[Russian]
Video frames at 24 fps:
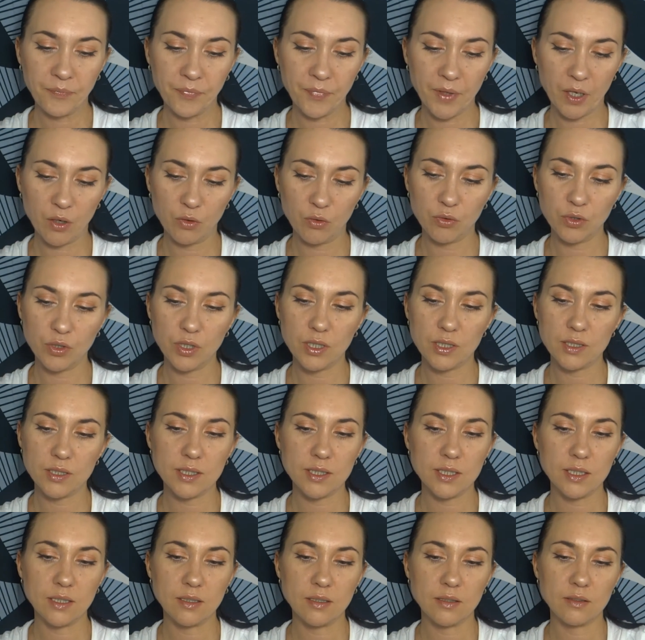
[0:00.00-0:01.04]

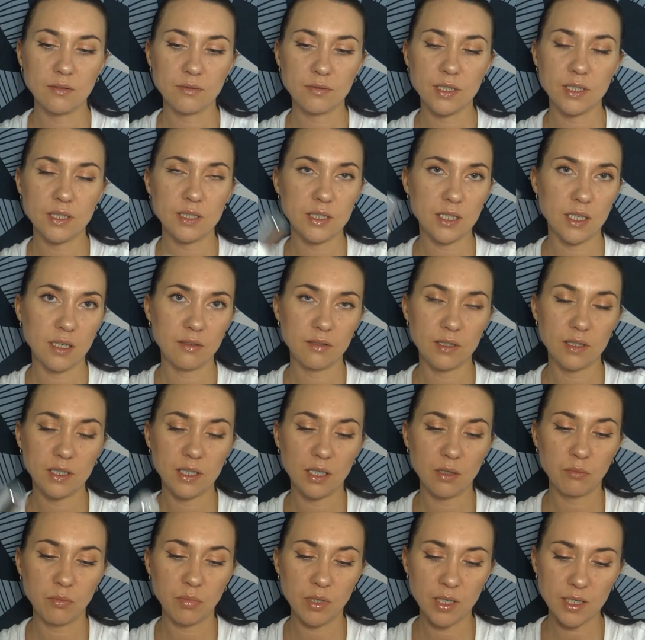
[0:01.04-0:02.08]
находятся в составе
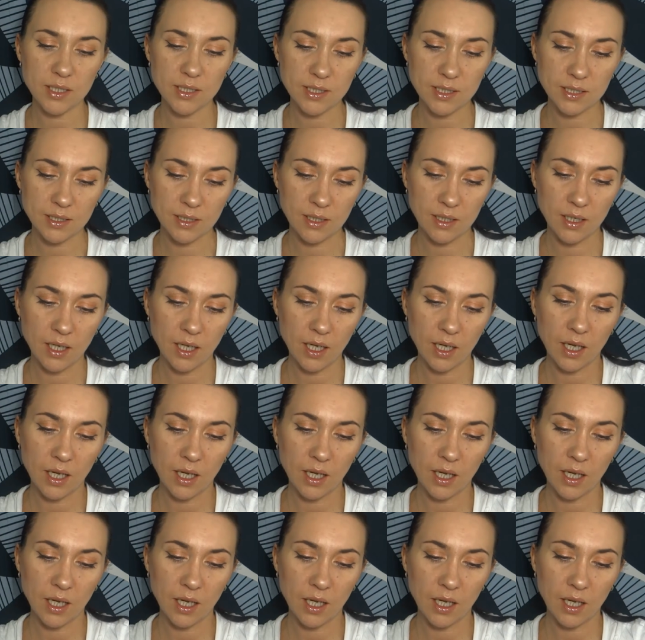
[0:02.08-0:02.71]
этой базы.